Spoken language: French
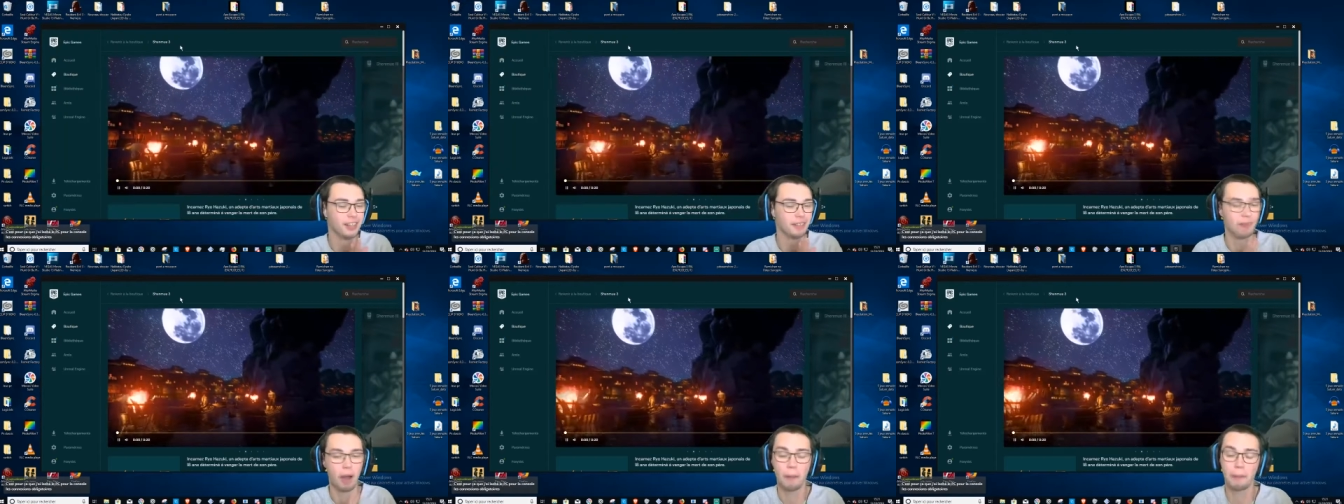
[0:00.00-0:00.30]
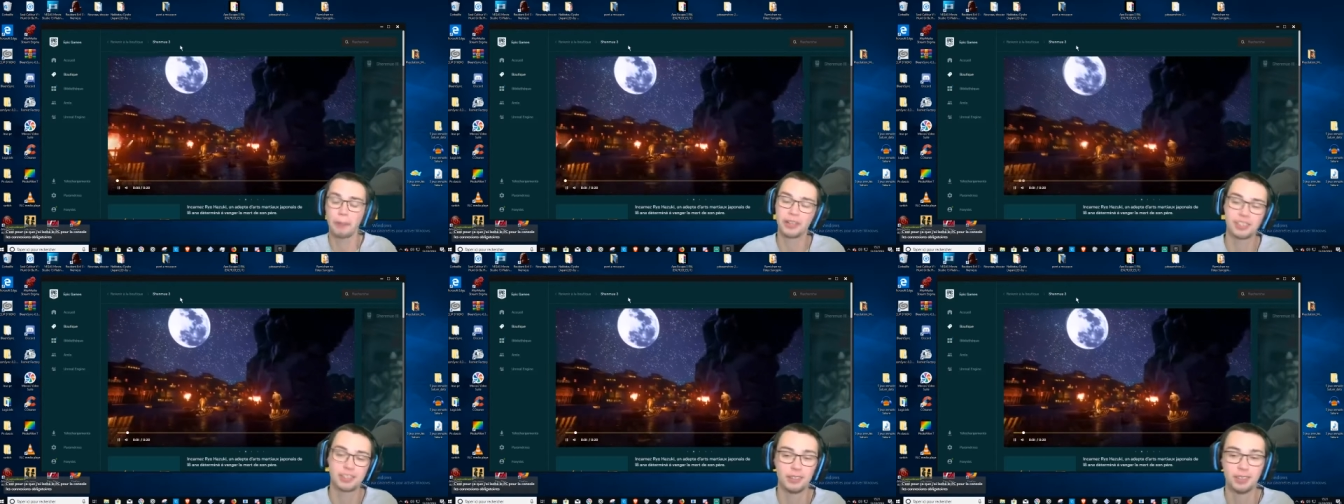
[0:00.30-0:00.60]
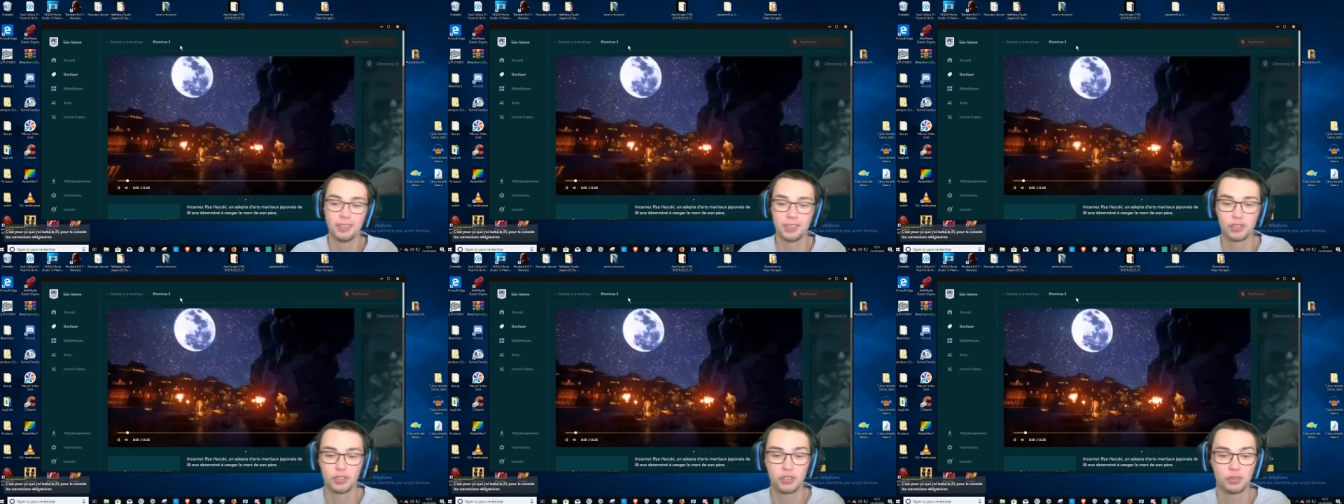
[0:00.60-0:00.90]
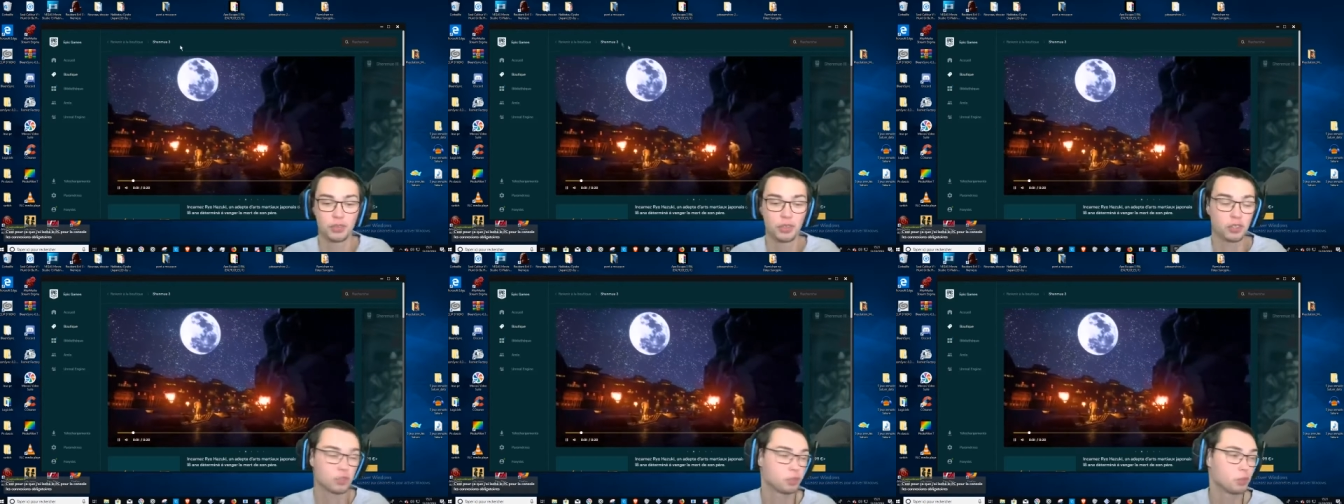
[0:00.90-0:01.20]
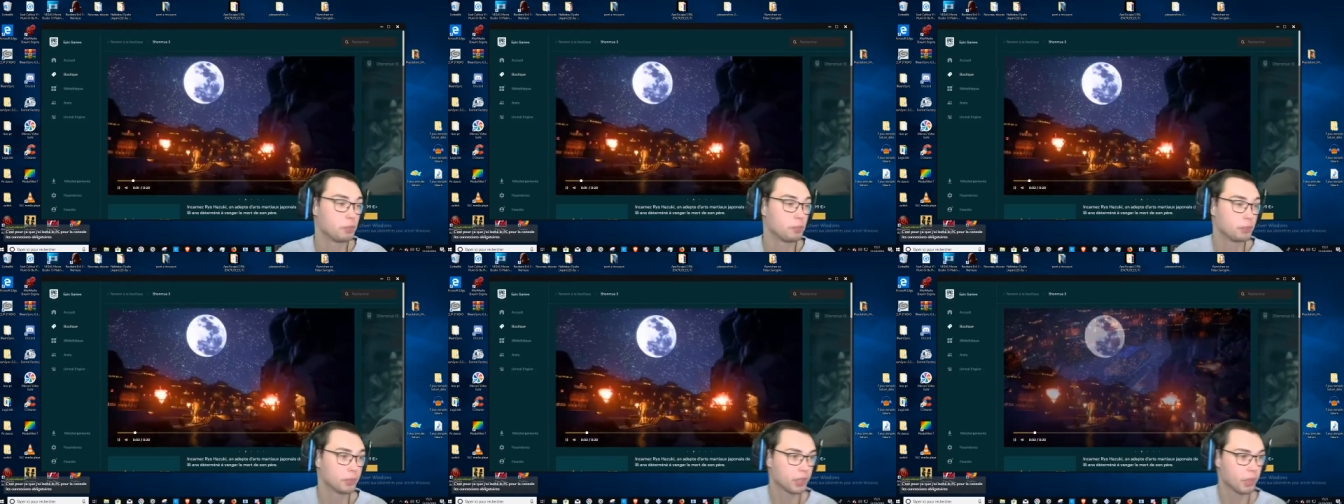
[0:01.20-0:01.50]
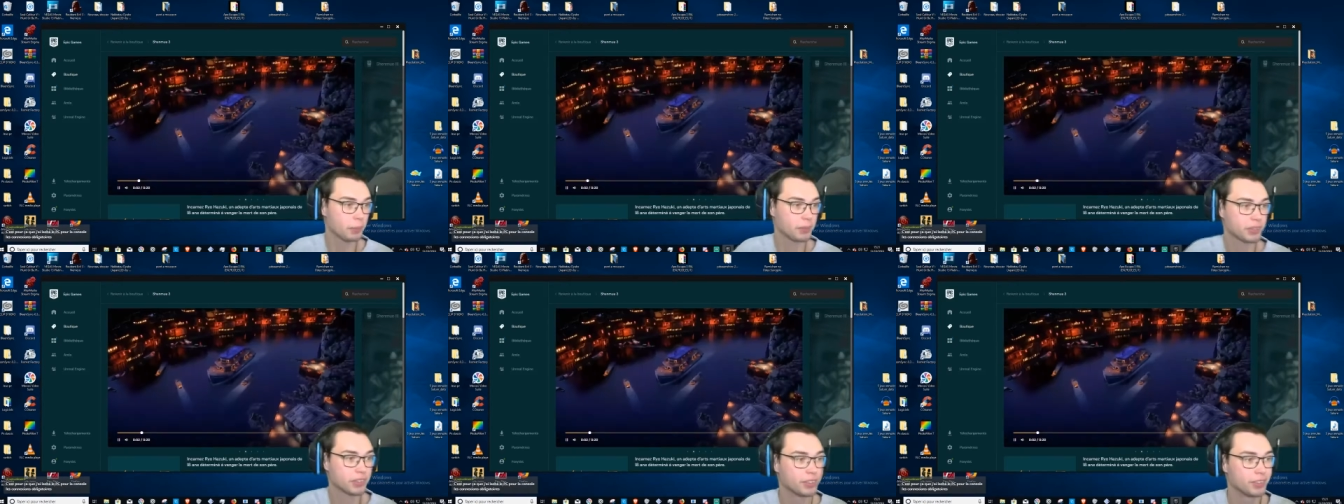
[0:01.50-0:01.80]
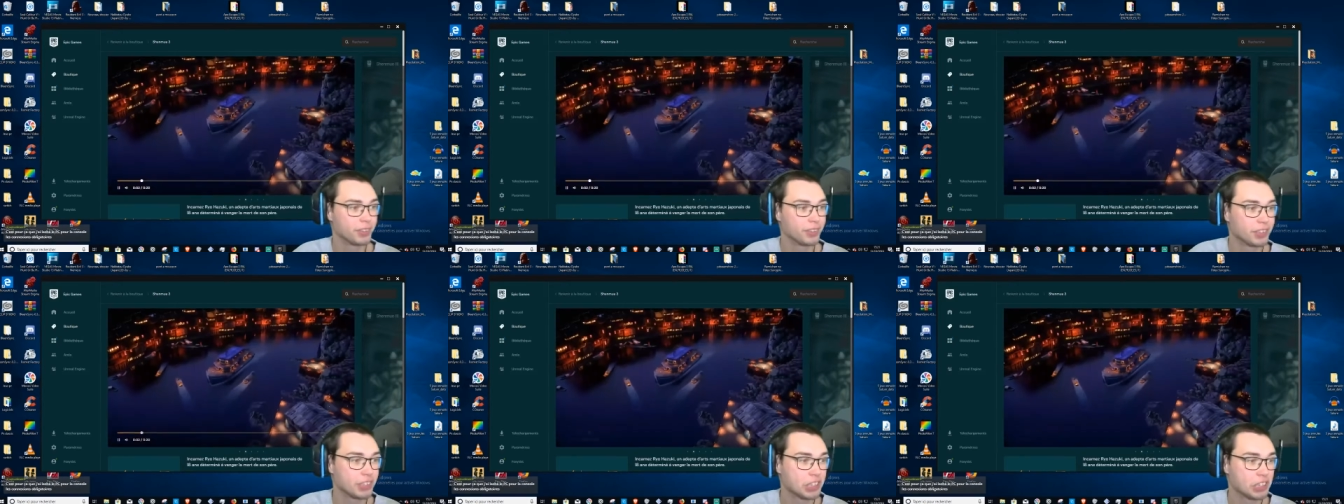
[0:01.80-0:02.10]
Bon, après, je, vais devoir jouer le plus tard parce
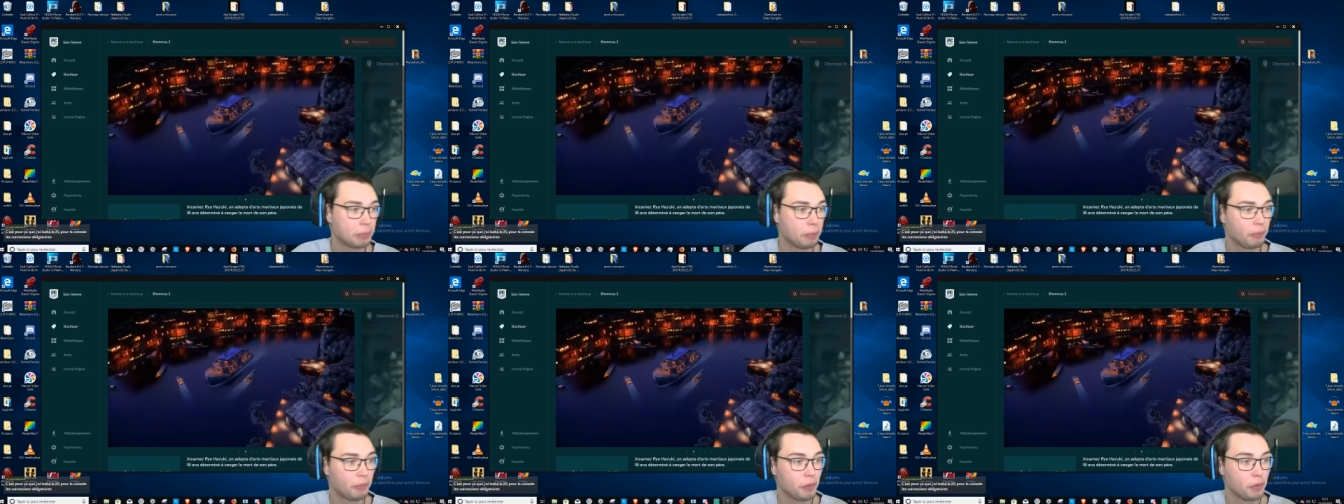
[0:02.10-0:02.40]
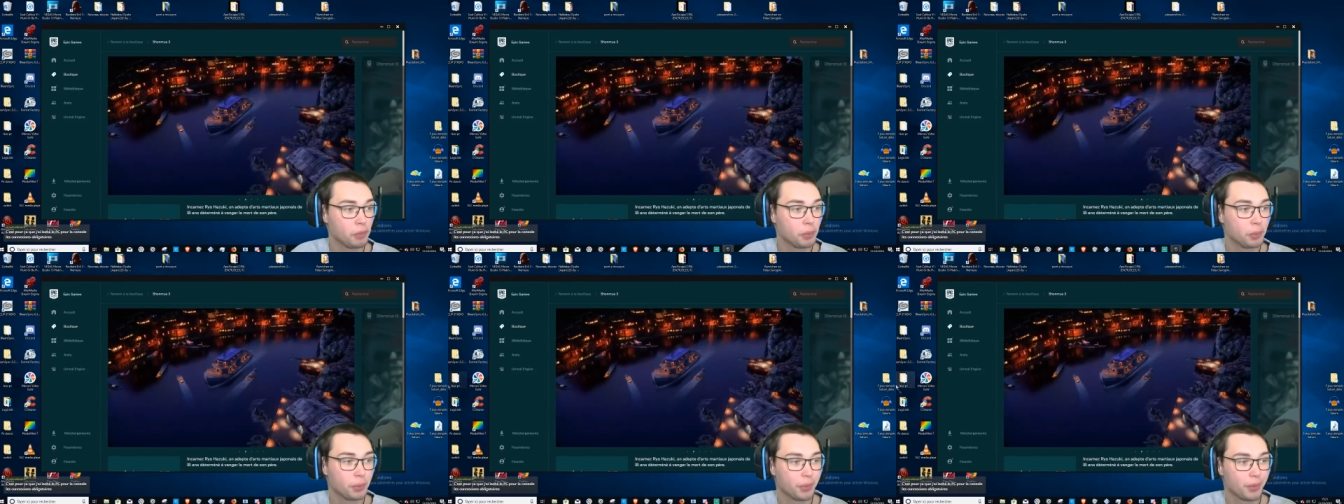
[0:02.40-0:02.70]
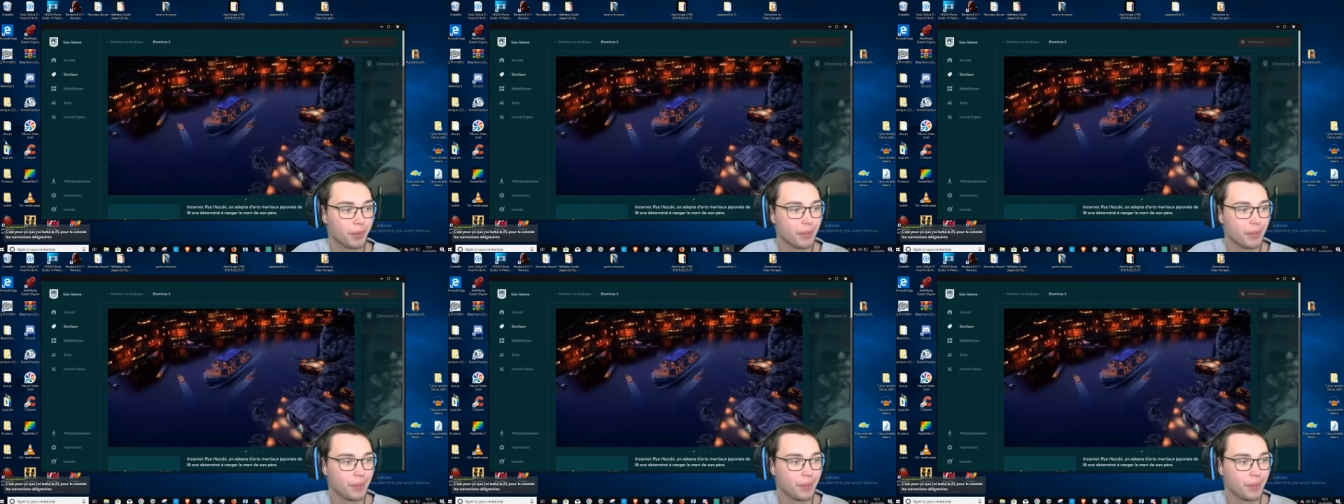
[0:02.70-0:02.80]
que j'ai pas fait le 2.